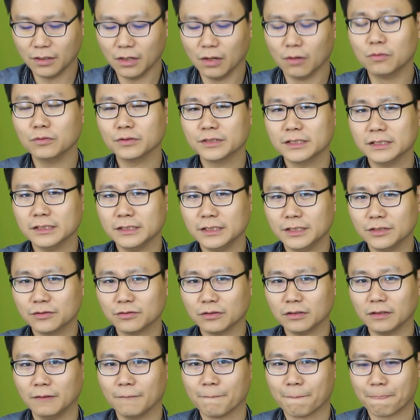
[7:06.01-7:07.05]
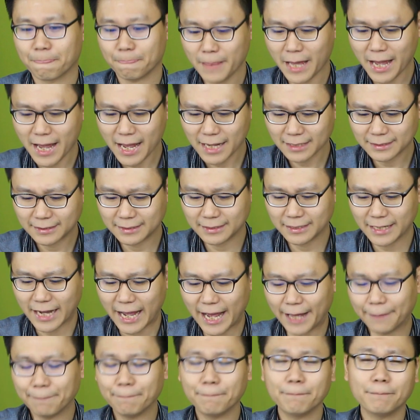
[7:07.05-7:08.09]
胡斯尼说，纳吉
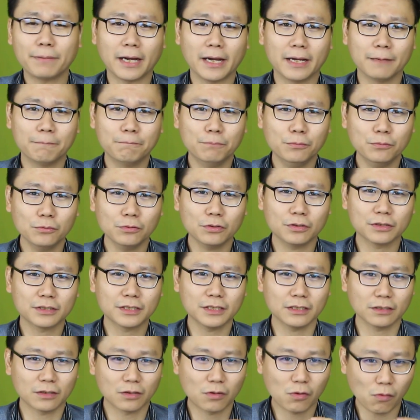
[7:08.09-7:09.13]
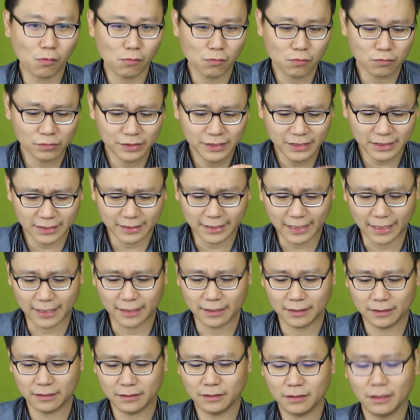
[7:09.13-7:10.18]
安排布洛克攻击他。